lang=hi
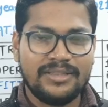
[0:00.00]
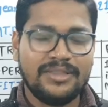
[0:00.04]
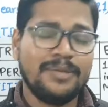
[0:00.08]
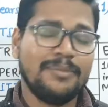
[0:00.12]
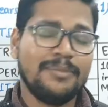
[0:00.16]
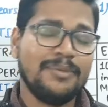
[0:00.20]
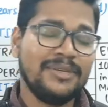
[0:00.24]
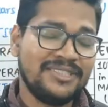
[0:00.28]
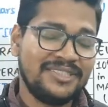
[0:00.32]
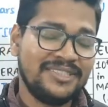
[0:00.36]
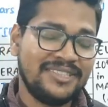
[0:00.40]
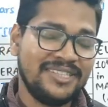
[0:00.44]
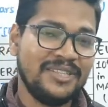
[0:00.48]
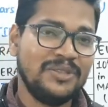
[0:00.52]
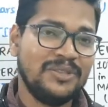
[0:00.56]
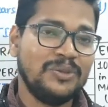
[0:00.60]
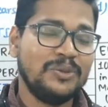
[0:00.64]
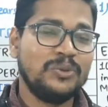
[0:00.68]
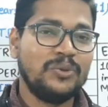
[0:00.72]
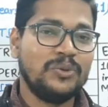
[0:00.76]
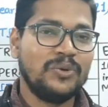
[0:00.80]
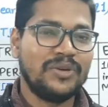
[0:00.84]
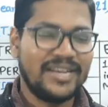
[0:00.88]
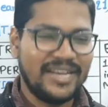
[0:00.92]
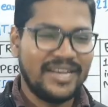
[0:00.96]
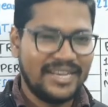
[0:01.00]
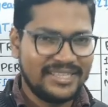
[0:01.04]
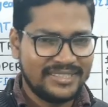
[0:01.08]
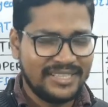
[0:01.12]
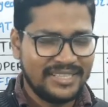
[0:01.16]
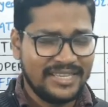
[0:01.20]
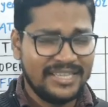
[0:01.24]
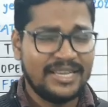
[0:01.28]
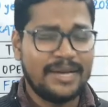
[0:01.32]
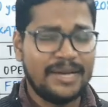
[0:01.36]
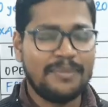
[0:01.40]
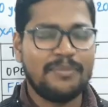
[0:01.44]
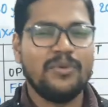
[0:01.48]
नमस्ते दोस्तों कैसे
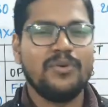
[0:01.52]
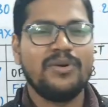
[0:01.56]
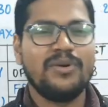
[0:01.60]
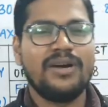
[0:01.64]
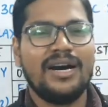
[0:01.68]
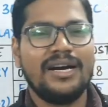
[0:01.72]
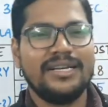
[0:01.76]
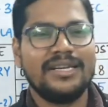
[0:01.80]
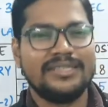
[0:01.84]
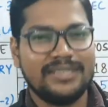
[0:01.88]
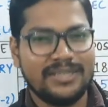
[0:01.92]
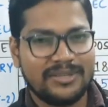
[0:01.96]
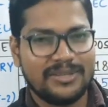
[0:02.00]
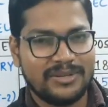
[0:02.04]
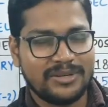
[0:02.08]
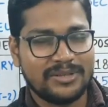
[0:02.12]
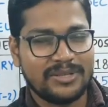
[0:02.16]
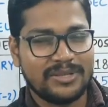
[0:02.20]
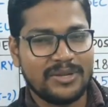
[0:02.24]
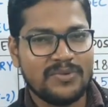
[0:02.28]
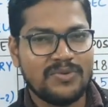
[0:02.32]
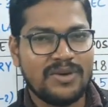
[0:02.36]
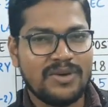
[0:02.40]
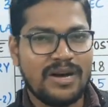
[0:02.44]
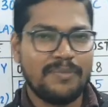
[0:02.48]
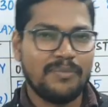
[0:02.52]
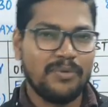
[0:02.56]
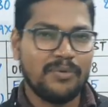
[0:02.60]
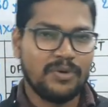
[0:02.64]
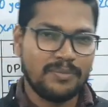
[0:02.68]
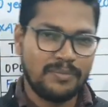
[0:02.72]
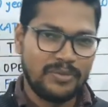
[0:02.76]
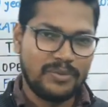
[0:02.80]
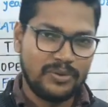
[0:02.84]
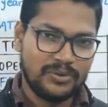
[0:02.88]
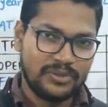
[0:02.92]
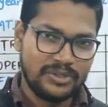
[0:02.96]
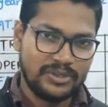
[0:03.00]
हैं आप लोग आशा करता हूं आप
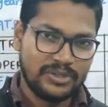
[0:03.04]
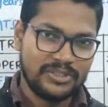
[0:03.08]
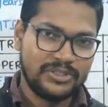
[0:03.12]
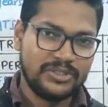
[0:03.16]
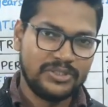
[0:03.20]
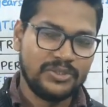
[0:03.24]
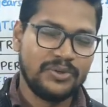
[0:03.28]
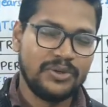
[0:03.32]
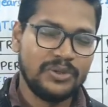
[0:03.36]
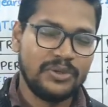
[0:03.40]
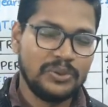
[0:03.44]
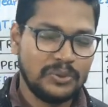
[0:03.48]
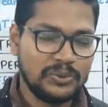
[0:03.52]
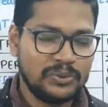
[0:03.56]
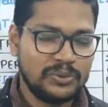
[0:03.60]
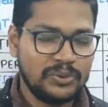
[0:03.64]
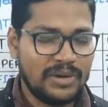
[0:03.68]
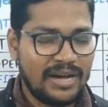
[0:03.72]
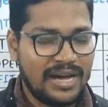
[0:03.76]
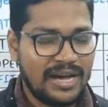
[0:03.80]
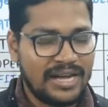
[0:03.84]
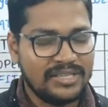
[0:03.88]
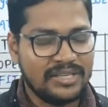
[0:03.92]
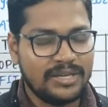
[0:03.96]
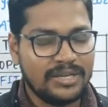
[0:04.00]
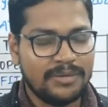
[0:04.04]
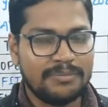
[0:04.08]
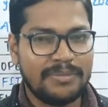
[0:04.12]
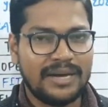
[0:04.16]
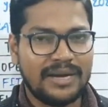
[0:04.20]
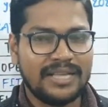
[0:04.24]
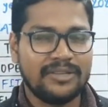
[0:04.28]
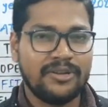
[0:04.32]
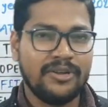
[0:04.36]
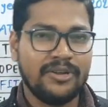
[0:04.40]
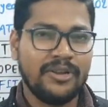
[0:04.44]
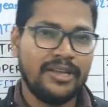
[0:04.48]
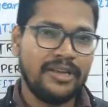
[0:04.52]
लोग बहुत अच्छे होंगे दोस्तों आज हम
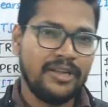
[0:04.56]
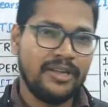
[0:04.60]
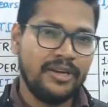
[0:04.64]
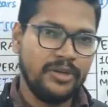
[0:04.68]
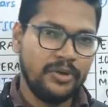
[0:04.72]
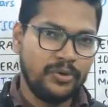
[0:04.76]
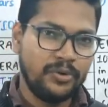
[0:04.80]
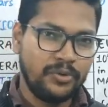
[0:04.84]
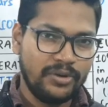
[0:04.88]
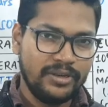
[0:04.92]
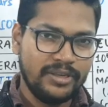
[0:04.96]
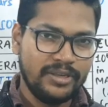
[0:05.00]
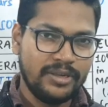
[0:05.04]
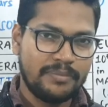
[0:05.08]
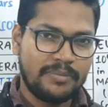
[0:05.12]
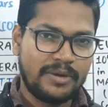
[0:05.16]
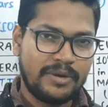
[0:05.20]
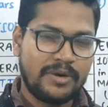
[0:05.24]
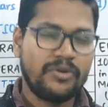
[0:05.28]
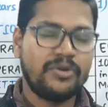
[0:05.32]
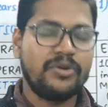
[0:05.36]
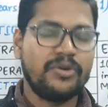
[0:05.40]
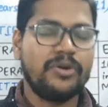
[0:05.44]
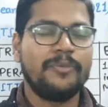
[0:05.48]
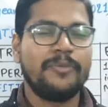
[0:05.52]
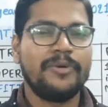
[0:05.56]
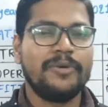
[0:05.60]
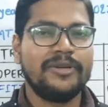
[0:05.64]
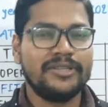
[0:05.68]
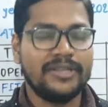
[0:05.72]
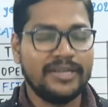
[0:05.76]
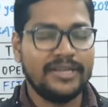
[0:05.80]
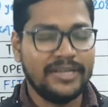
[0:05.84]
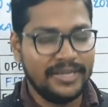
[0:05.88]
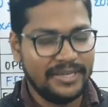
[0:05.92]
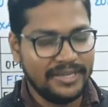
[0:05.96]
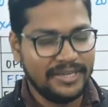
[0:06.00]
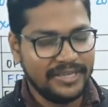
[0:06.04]
बात करेंगे न्यूक्लियर पावर
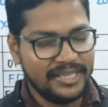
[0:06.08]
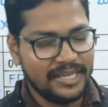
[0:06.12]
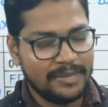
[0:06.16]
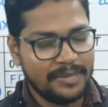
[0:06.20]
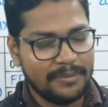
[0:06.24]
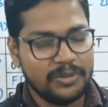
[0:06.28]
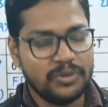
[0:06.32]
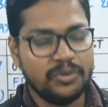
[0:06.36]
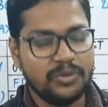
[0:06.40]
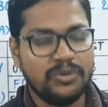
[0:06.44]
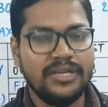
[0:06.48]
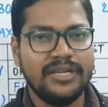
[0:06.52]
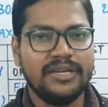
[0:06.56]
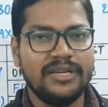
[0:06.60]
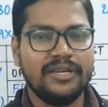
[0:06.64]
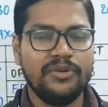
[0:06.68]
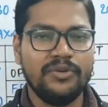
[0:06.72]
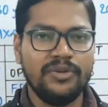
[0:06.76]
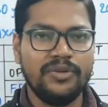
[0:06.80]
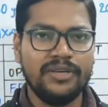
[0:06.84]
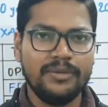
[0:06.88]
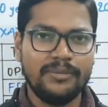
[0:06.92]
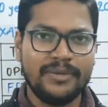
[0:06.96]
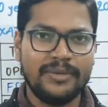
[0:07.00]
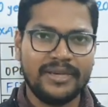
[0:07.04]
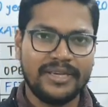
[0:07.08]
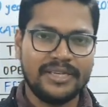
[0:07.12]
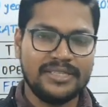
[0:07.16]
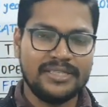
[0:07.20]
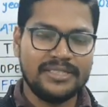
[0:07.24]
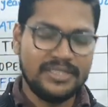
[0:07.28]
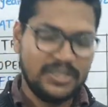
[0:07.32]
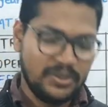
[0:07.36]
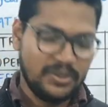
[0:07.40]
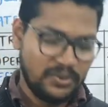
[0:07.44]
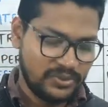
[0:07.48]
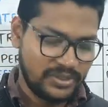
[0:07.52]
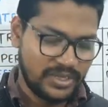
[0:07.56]
कॉरपोरेशन इंडिया में जो निकली हुई है
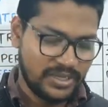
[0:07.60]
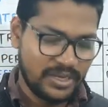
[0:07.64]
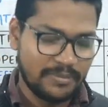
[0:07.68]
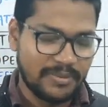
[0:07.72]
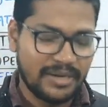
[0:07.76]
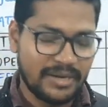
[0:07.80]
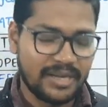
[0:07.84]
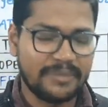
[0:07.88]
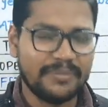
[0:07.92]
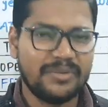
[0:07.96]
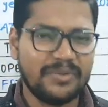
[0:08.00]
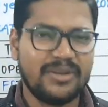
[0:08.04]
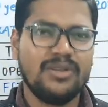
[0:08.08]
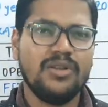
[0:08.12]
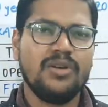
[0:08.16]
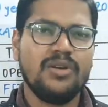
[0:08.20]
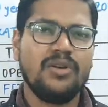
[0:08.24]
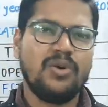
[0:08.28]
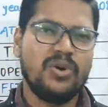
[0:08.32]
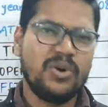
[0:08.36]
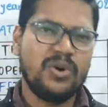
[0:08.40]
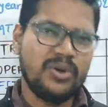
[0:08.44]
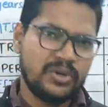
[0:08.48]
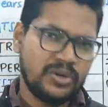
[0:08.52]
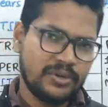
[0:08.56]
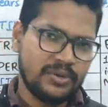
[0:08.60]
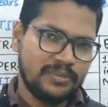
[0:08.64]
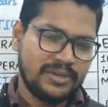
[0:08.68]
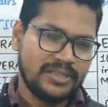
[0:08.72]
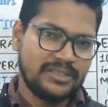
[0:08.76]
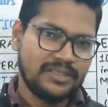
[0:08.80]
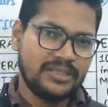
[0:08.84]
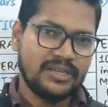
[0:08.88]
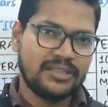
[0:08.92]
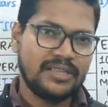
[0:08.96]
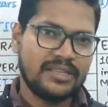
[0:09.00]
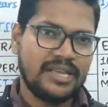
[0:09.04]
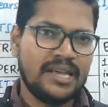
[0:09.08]
वैकेंसी है उसके बारे में कौन कौन भर
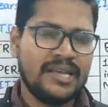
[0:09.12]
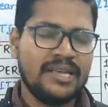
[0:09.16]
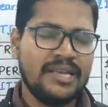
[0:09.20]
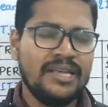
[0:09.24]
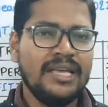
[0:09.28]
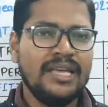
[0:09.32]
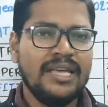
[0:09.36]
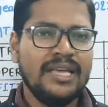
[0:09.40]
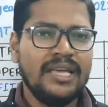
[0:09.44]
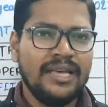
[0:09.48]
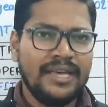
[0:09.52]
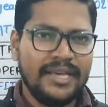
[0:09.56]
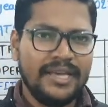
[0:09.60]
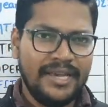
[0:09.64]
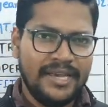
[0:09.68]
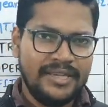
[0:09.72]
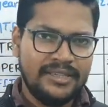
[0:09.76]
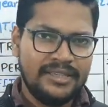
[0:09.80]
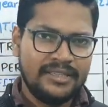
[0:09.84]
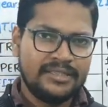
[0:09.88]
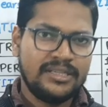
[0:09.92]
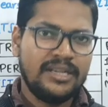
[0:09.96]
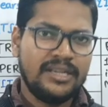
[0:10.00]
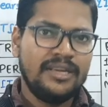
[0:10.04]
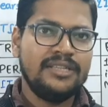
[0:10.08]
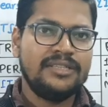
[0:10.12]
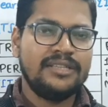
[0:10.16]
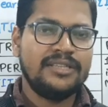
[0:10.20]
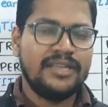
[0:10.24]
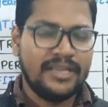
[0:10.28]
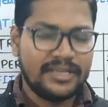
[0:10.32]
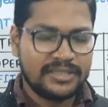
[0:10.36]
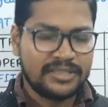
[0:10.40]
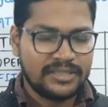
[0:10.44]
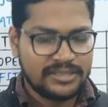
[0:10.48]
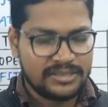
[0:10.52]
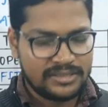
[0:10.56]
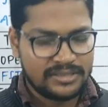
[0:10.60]
सकता है एज सैलरी
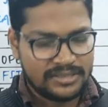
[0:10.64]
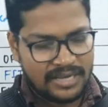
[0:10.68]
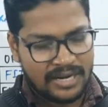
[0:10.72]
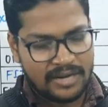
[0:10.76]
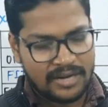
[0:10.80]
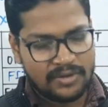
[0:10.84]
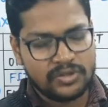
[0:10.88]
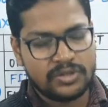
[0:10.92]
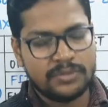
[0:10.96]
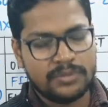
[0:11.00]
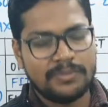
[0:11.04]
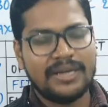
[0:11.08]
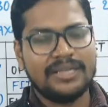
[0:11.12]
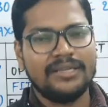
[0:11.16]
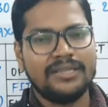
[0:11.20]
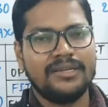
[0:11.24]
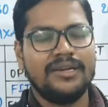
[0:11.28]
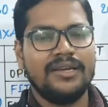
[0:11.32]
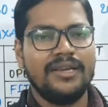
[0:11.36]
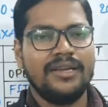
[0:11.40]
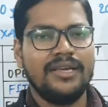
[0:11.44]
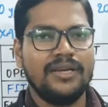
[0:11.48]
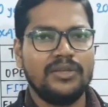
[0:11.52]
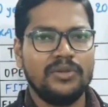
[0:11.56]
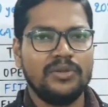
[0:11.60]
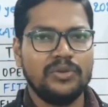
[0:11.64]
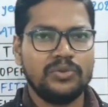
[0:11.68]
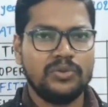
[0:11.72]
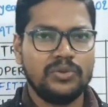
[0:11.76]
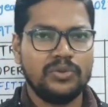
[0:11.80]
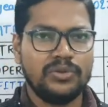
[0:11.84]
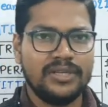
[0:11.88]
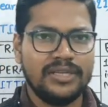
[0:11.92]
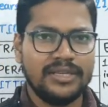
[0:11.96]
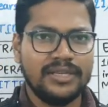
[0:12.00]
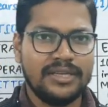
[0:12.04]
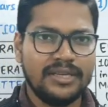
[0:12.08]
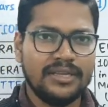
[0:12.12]
सिलेक्शन सारा कुछ बात करेंगे दोस्तों
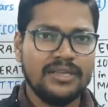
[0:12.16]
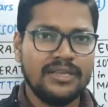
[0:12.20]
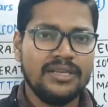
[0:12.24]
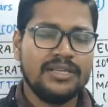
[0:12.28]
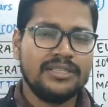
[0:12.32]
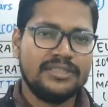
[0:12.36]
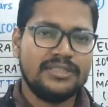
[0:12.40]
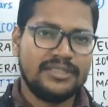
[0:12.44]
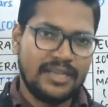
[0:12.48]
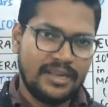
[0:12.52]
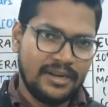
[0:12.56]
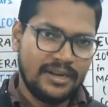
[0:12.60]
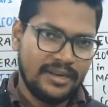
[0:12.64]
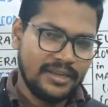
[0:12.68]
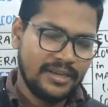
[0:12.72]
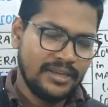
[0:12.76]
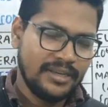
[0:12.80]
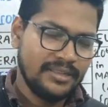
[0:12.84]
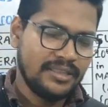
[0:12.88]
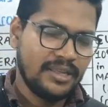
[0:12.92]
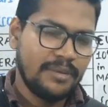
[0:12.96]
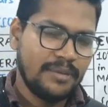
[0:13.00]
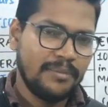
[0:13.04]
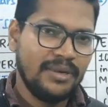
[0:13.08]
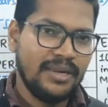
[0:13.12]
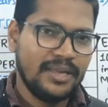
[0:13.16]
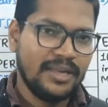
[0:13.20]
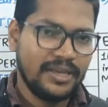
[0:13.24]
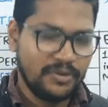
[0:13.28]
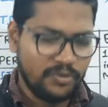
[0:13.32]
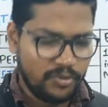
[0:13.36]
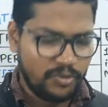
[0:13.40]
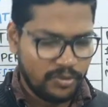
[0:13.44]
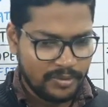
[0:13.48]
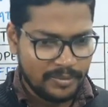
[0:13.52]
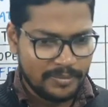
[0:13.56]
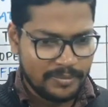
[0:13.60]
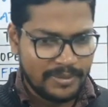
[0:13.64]
ठीक है सैलरी कितना मिलेगी
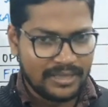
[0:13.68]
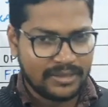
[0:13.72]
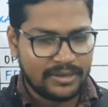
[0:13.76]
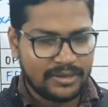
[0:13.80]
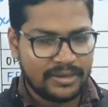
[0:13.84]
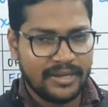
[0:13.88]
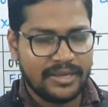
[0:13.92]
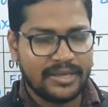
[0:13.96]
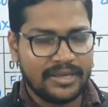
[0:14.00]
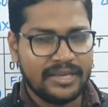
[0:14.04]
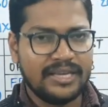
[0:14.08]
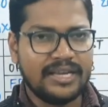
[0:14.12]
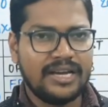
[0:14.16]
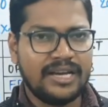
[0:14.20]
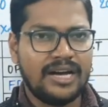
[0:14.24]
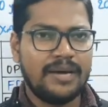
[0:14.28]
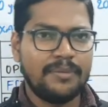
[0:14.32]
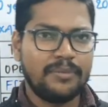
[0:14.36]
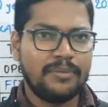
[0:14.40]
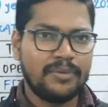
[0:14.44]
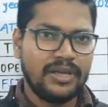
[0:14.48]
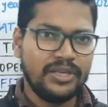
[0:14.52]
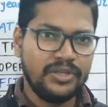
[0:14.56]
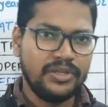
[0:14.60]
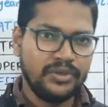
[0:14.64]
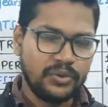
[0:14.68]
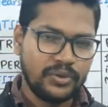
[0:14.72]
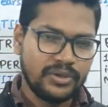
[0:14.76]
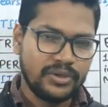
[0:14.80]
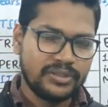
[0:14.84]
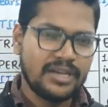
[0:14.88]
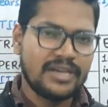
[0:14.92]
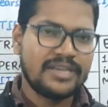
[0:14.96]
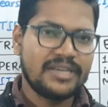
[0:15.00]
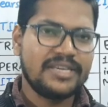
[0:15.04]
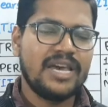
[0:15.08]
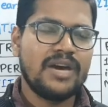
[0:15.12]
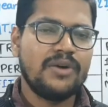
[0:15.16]
वो भी बात करेंगे आपका
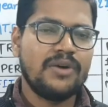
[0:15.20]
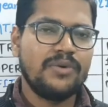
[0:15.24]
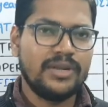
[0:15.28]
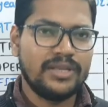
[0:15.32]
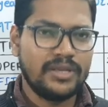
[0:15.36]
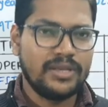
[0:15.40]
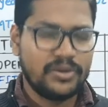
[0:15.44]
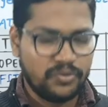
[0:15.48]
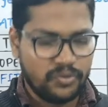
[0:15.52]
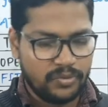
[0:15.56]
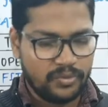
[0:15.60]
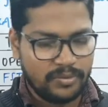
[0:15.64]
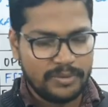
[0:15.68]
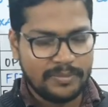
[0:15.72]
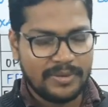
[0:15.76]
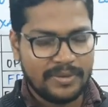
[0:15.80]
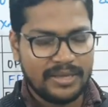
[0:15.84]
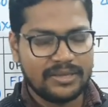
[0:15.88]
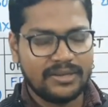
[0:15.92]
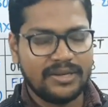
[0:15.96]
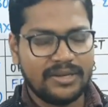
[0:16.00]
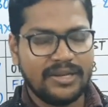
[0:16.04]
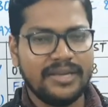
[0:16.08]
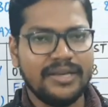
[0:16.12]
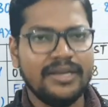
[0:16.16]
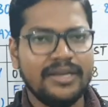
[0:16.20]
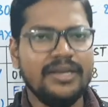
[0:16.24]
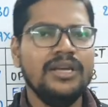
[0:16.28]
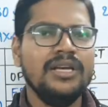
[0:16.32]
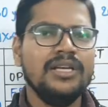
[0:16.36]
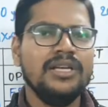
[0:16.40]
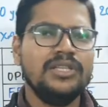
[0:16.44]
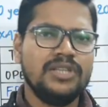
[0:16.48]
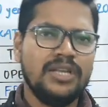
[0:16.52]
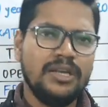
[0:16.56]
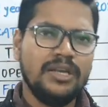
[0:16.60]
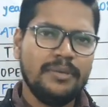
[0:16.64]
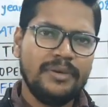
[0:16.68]
योग्यता क्या होना चाहिए वो भी बात करेंगे
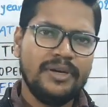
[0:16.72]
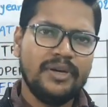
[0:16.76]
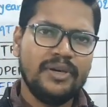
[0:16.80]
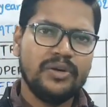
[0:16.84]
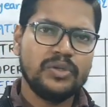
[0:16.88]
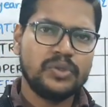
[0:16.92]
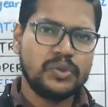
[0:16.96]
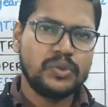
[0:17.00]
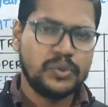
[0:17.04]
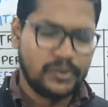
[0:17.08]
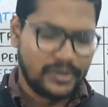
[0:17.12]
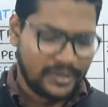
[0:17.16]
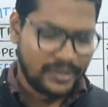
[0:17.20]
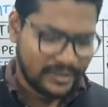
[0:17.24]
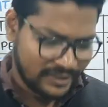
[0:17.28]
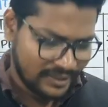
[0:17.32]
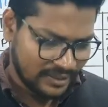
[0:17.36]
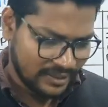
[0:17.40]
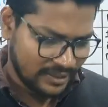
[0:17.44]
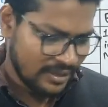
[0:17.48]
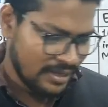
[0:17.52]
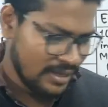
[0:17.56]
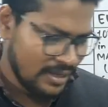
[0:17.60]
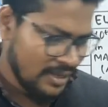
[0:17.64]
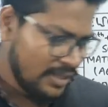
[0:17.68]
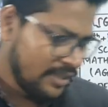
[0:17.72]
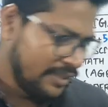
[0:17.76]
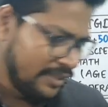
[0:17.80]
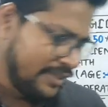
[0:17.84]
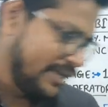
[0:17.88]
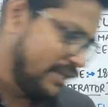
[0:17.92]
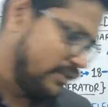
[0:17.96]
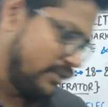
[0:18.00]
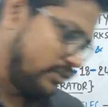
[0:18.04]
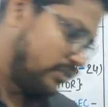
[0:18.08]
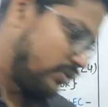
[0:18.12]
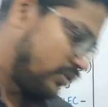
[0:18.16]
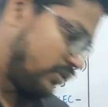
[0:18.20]
चलिए वीडियो को शुरू करते हैं
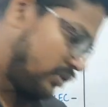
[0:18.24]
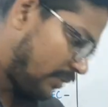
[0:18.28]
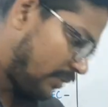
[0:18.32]
देखो दोस्तों